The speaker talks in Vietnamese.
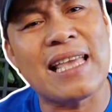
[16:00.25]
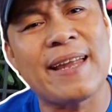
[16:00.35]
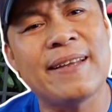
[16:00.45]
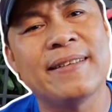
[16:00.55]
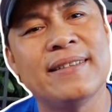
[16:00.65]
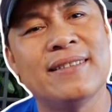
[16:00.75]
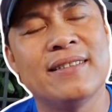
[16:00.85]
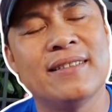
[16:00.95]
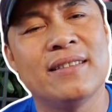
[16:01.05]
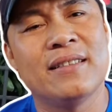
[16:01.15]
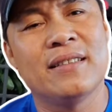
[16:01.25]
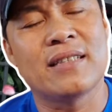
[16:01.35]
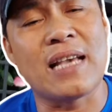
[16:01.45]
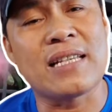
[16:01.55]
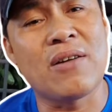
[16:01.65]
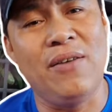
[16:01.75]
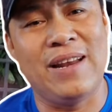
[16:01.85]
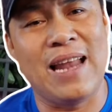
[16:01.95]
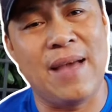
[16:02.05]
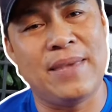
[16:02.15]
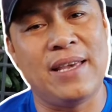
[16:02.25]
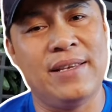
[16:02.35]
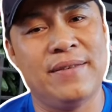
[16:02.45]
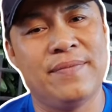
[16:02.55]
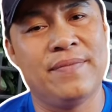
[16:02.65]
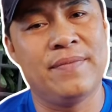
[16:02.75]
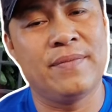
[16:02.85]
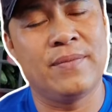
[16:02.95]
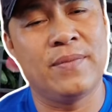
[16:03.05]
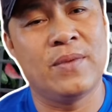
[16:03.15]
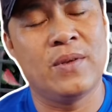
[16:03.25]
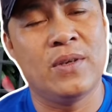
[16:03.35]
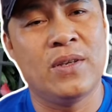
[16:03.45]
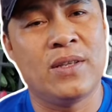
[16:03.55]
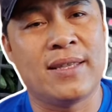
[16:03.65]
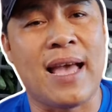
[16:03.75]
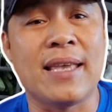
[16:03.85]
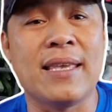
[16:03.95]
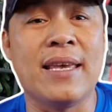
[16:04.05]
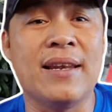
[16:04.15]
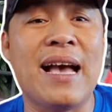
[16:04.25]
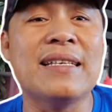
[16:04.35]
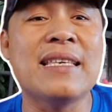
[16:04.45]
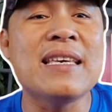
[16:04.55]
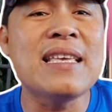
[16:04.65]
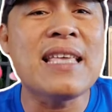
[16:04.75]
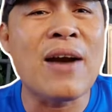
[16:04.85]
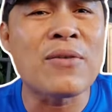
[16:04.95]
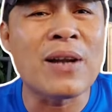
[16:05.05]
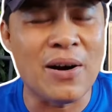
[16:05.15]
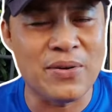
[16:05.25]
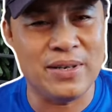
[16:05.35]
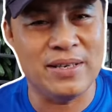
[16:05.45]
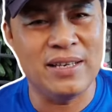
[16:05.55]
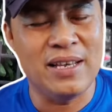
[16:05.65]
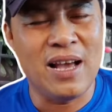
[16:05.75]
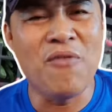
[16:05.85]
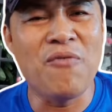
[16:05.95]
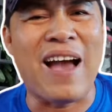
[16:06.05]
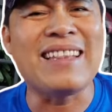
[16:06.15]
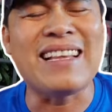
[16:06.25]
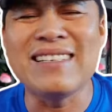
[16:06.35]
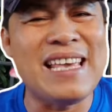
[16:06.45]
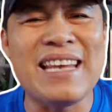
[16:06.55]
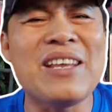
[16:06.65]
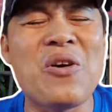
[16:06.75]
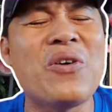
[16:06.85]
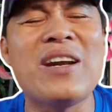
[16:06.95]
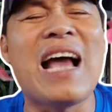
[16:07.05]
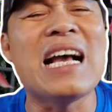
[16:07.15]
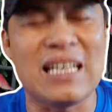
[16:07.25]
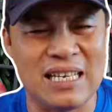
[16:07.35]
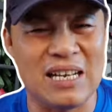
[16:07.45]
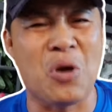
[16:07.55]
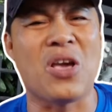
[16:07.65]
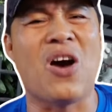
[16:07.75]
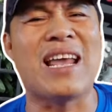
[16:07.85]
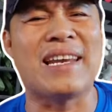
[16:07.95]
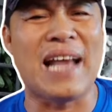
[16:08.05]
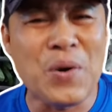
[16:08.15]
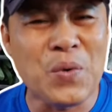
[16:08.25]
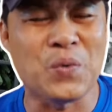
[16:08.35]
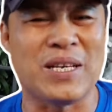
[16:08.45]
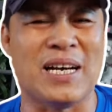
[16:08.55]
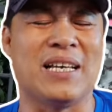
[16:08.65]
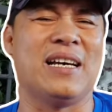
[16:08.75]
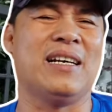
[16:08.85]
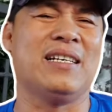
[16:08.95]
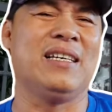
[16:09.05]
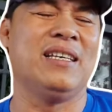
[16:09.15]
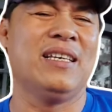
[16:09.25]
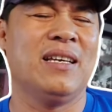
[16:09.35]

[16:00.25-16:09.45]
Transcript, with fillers: cả nhà tại sao nó phải làm vậy tại vì nó ăn chia với nhau rồi không phải tự nhiên nó vô nó nâng cái con nhỏ này đâu trời ơi